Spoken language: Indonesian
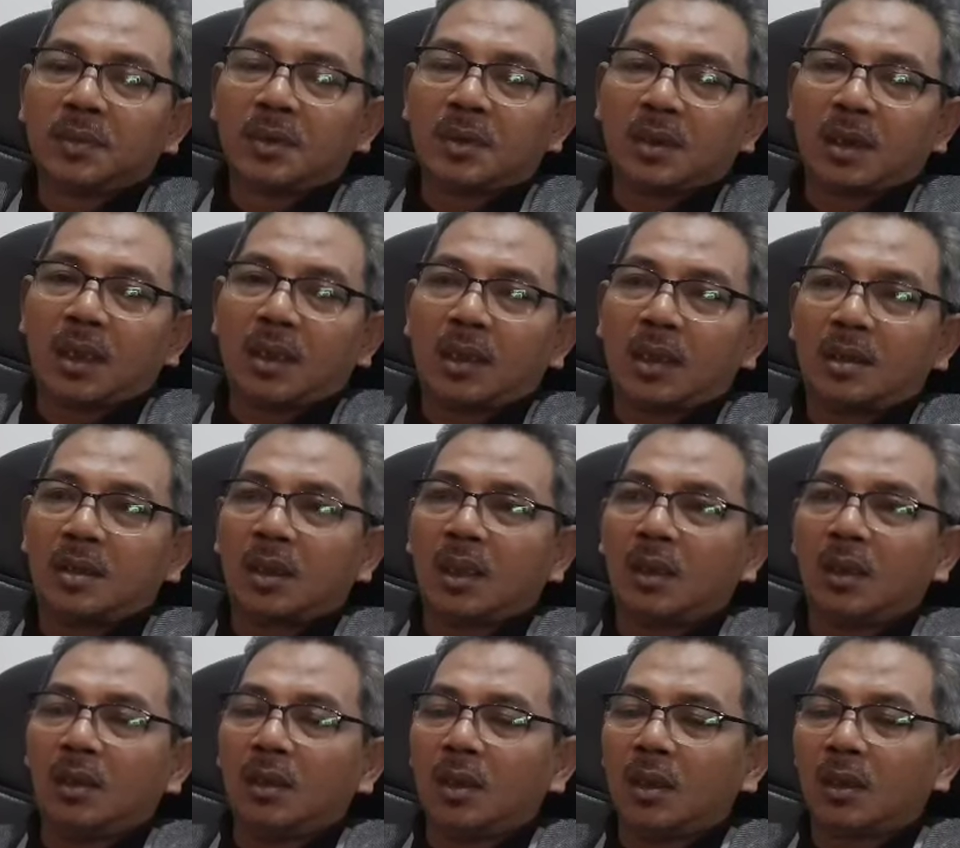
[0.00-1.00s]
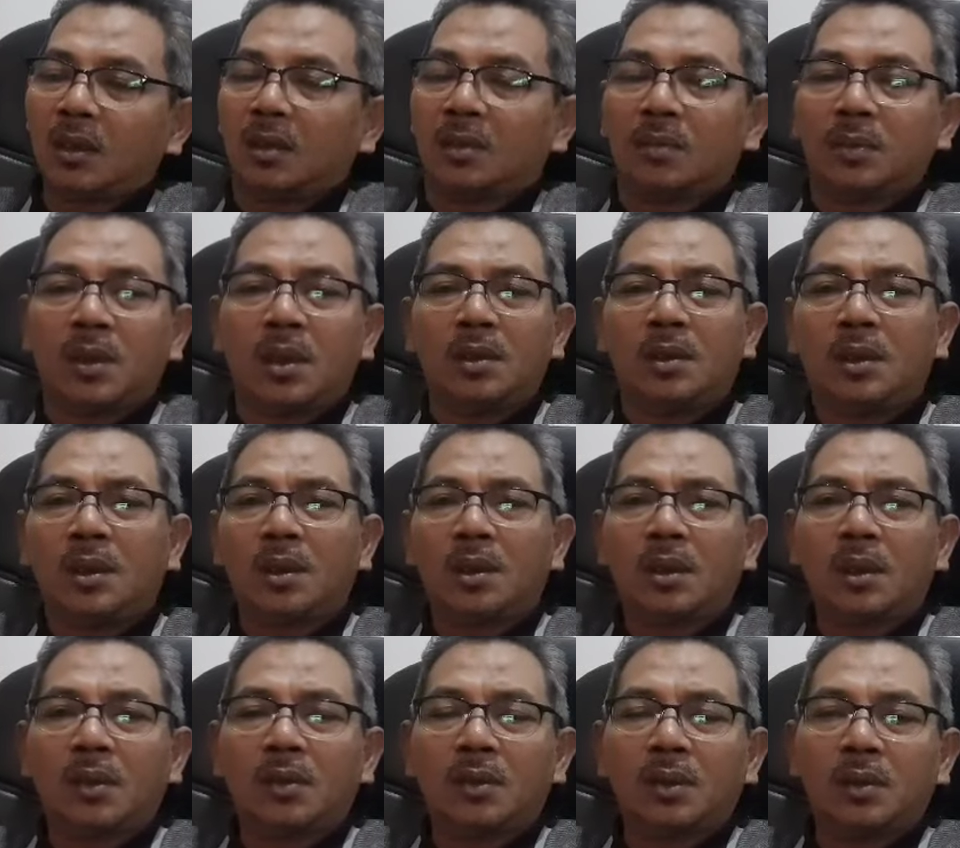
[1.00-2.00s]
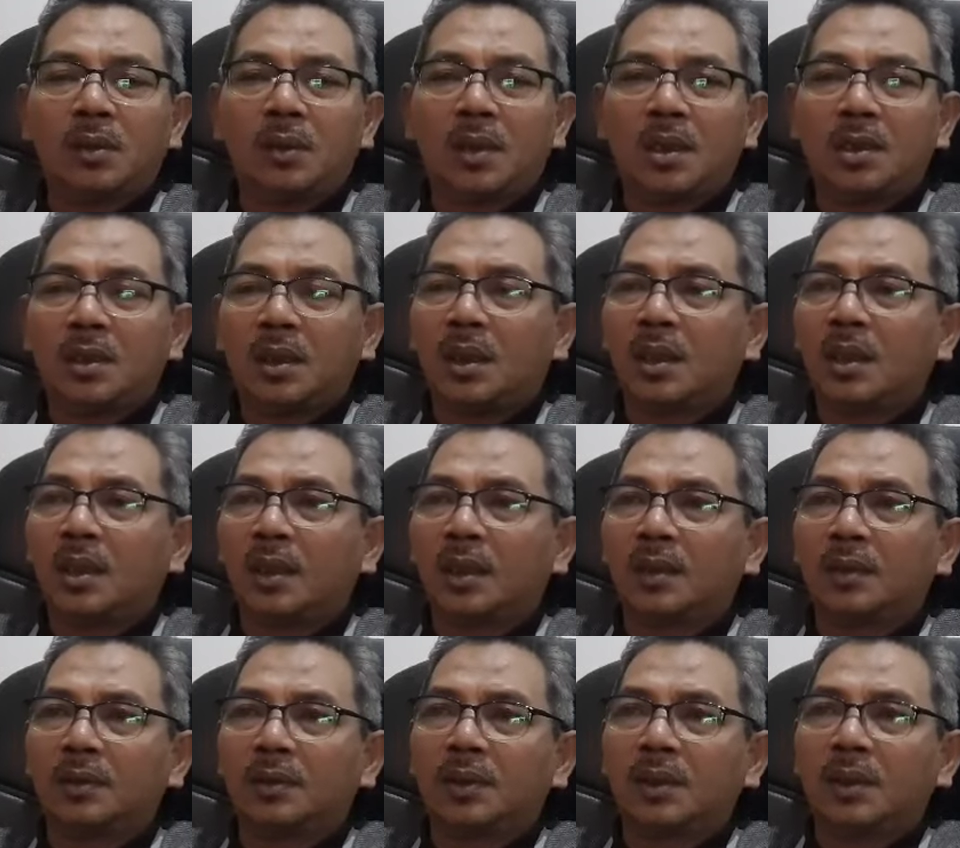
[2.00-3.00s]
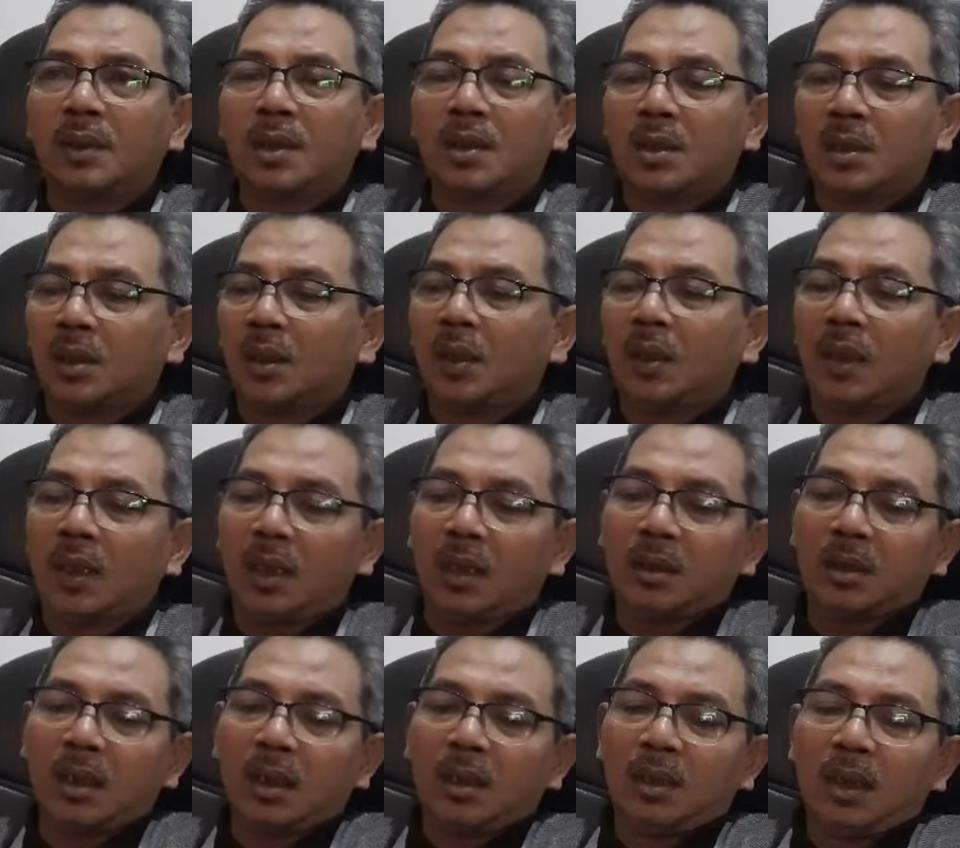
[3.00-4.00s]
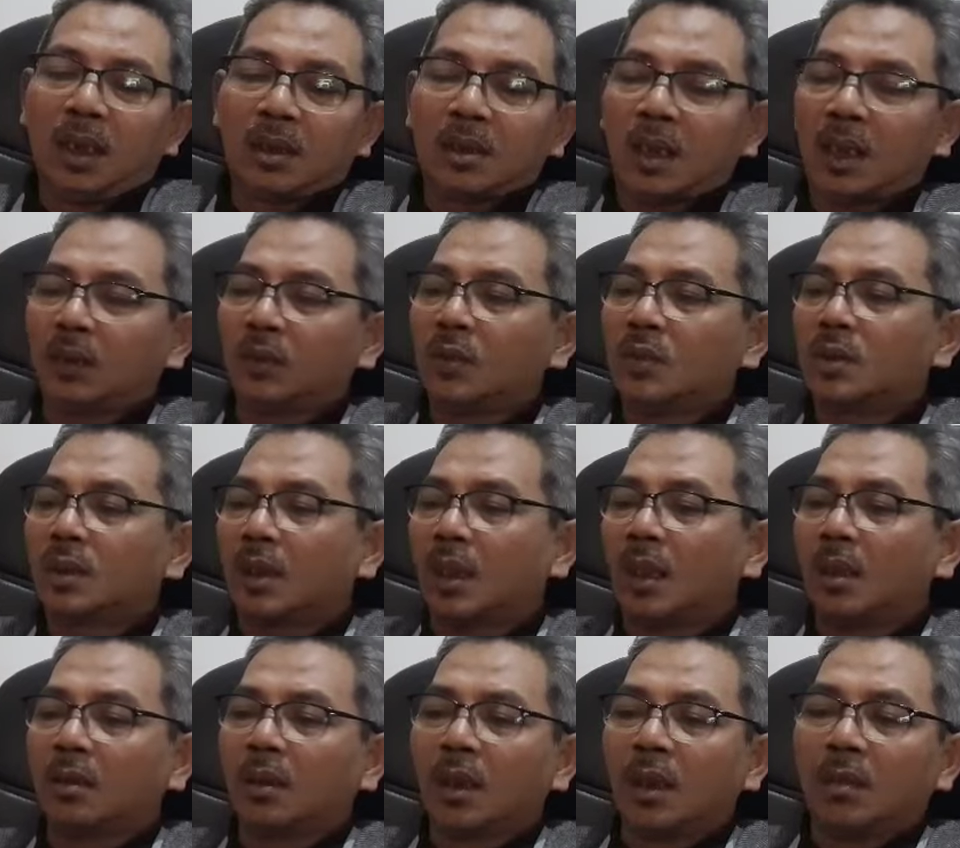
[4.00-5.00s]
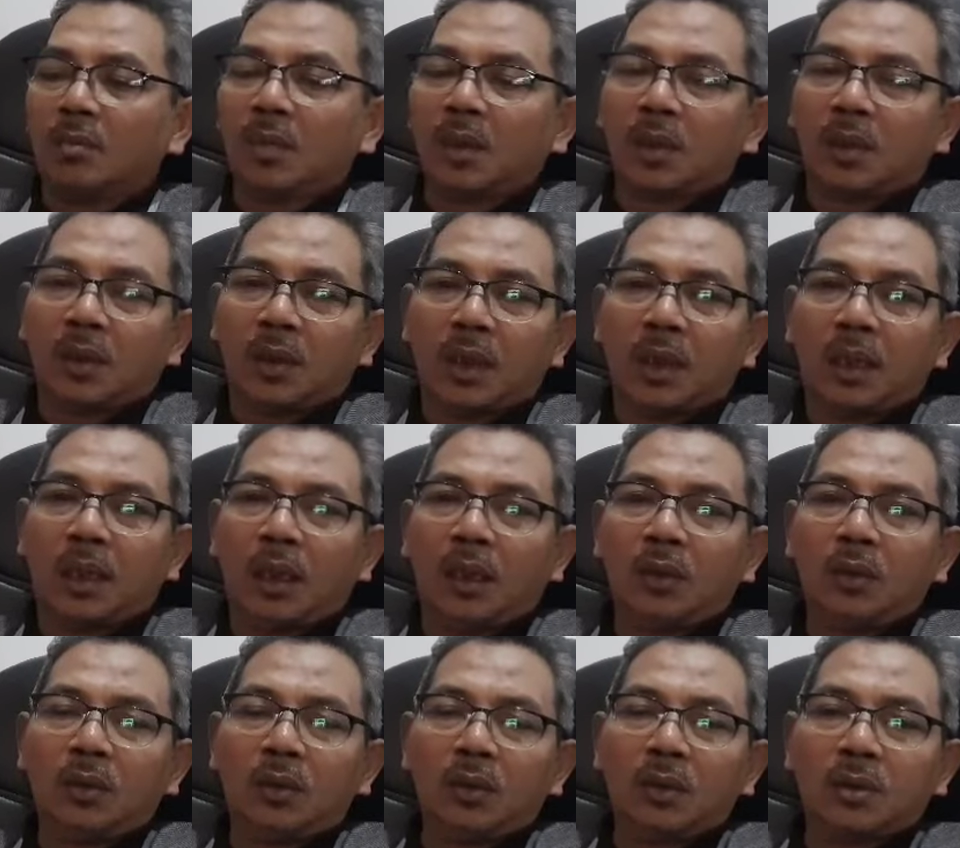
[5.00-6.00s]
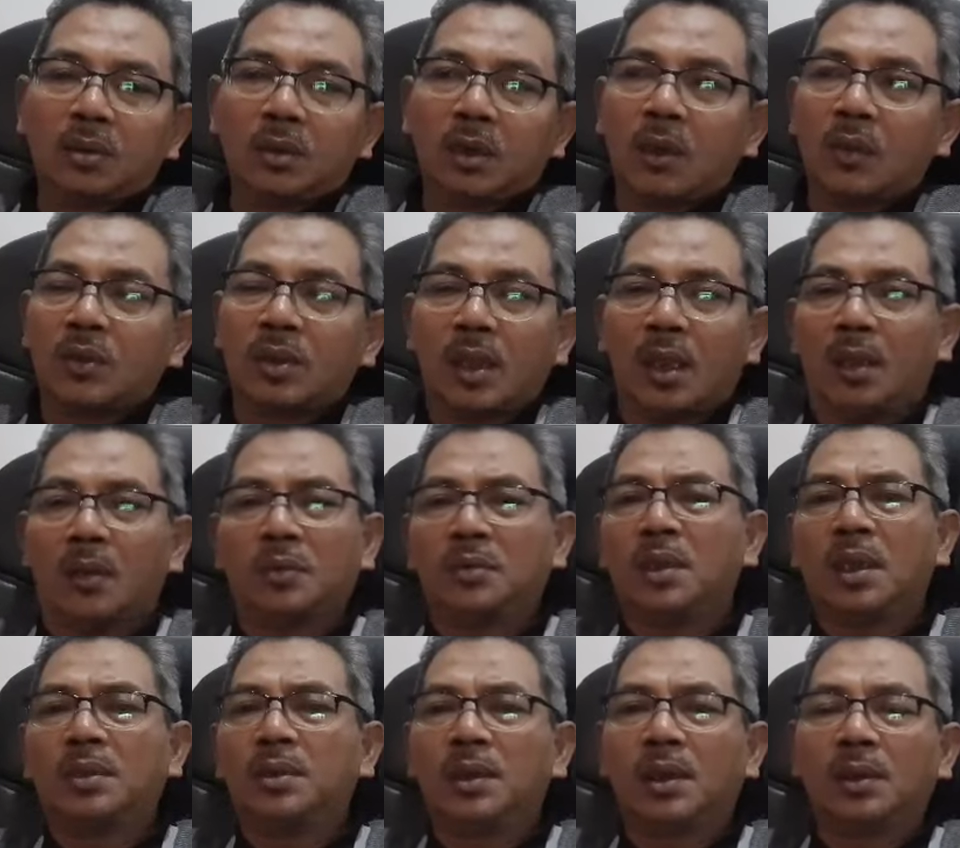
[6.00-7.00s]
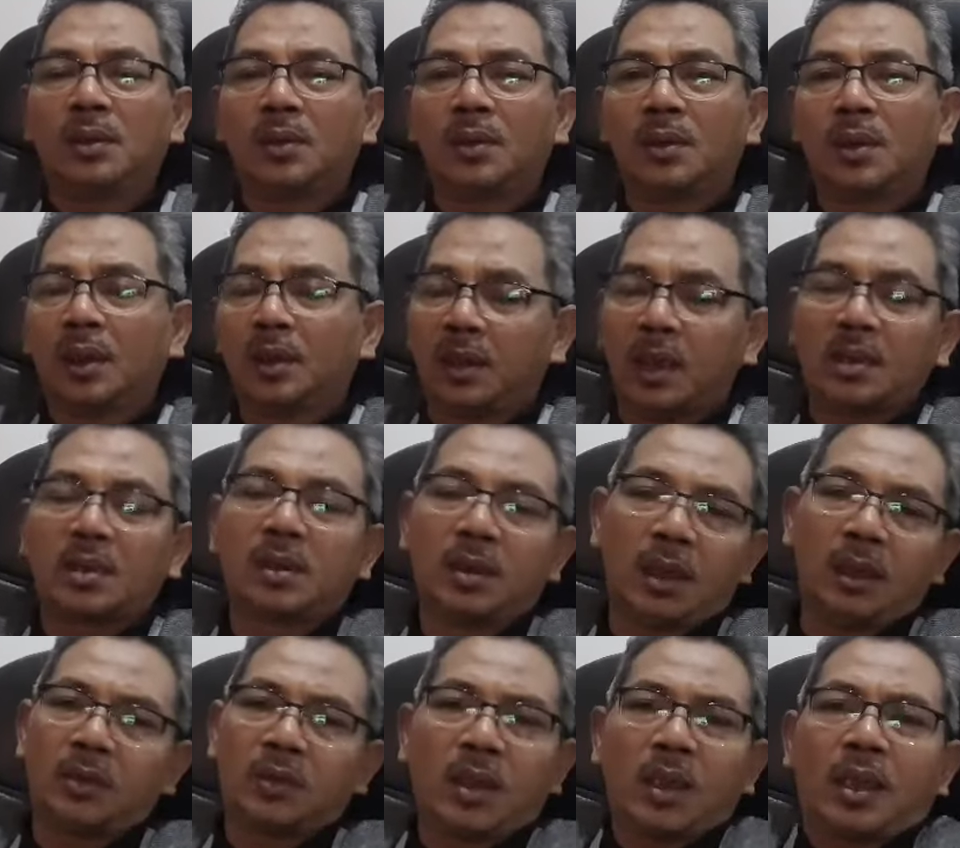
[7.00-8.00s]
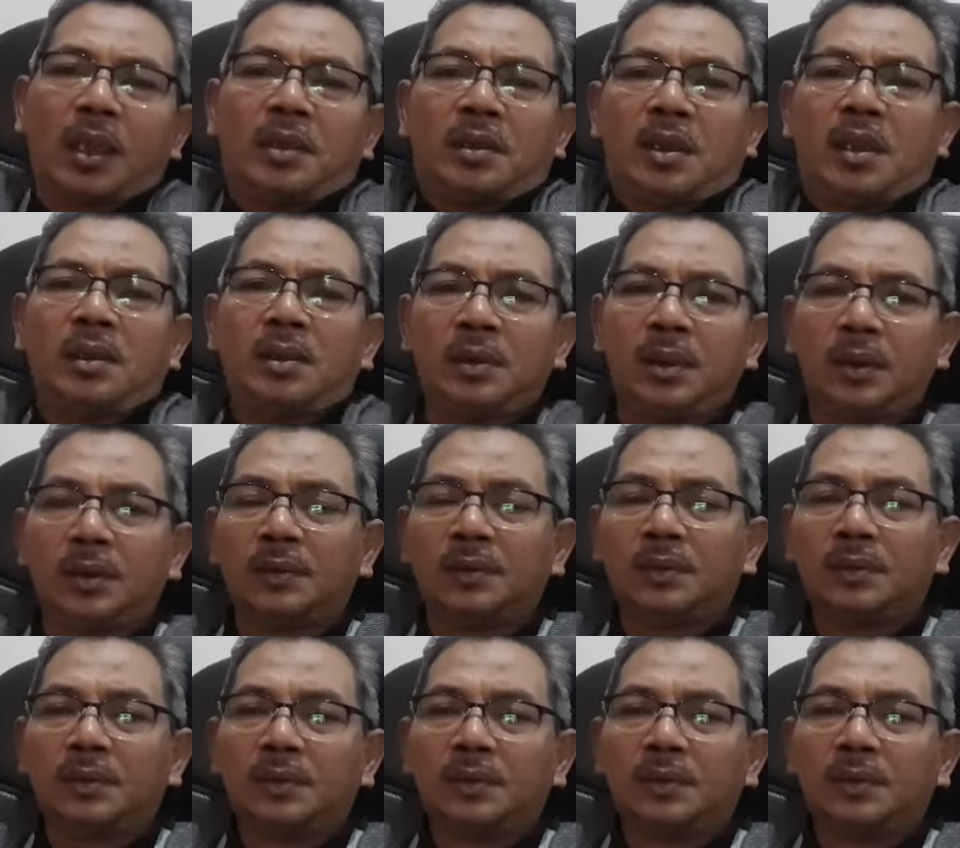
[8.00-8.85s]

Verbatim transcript: Sengaja sekali lagi menyanyikan lagu Indonesia Raya. Seolah-olah yang satu sedang menggoda yang lain untuk nggak usah aku nyanyi gitu. Dan dia sendiri juga nggak nyanyi.